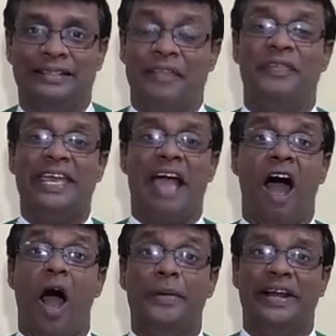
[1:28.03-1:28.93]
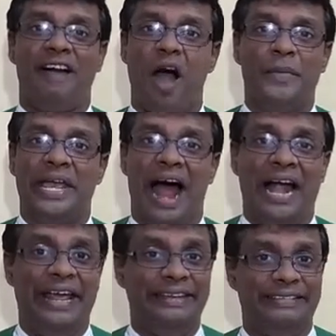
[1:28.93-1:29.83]
தந்தை ஆபிரகாமை
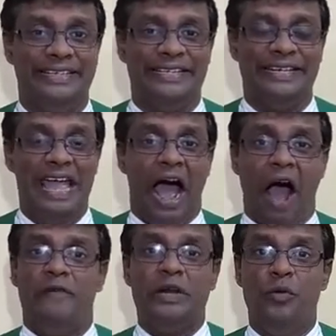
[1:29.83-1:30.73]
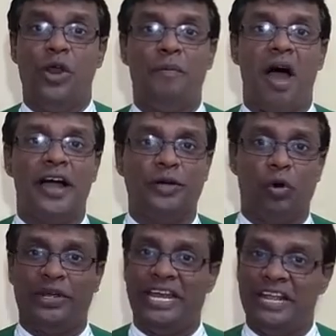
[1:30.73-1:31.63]
அழைத்து அவர் மூலமாக
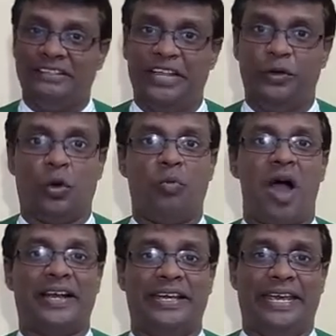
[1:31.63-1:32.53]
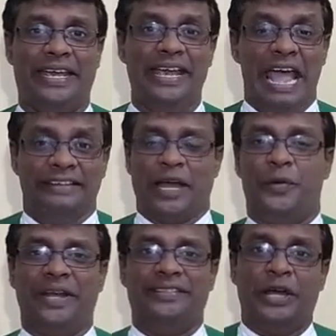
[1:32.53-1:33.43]
ஒரு இனத்தை உருவாக்கி
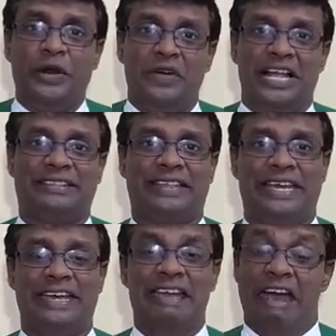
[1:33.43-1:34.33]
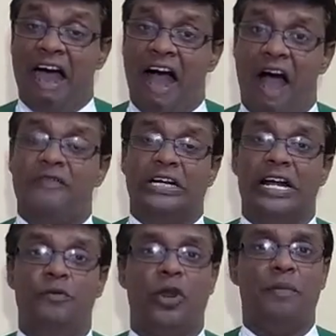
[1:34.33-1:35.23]
தன்னுடைய திருவிழத்தை
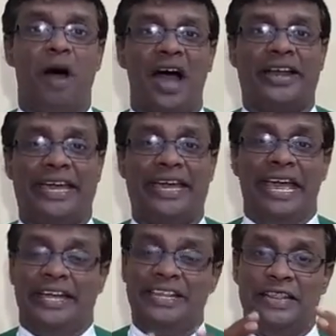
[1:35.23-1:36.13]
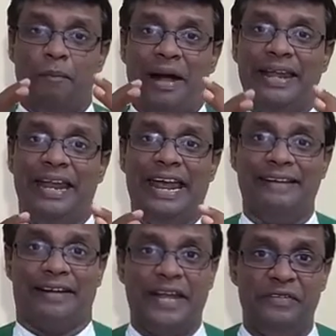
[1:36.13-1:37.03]
அவர்கள் மூலமாக இந்த மண்ணிலே
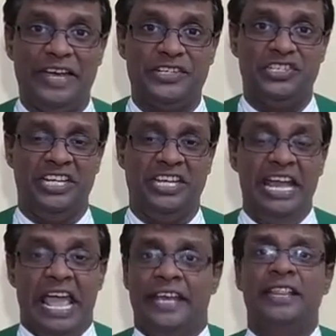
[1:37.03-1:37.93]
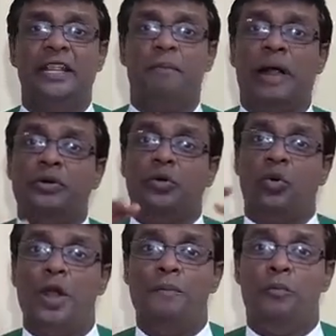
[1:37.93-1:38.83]
நிறைவேற்றி இந்த
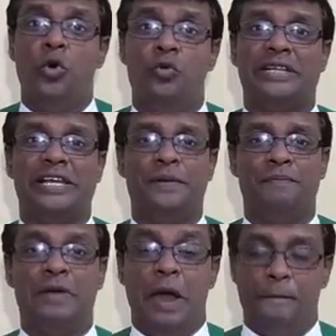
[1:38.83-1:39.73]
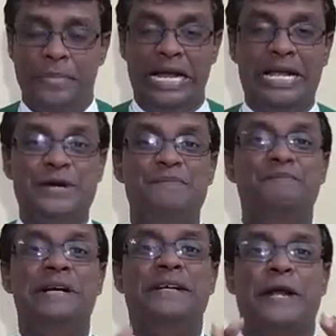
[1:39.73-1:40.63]
மனுக்குளம் முழுவதையும் மீண்டும்
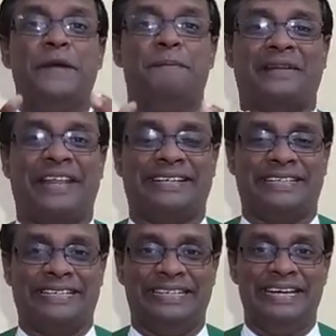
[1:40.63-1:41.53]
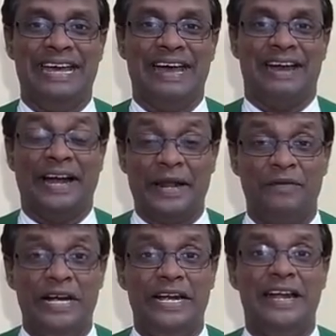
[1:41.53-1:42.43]
மீட்டெடுப்பதற்கு
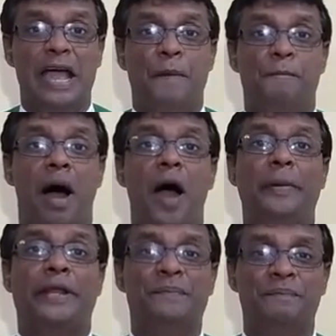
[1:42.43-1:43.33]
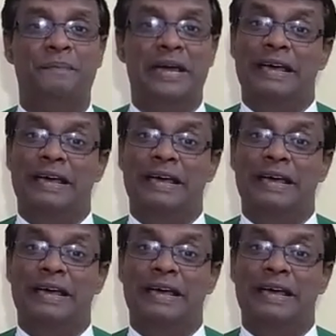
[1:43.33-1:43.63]
கடவுள் மாபெரும்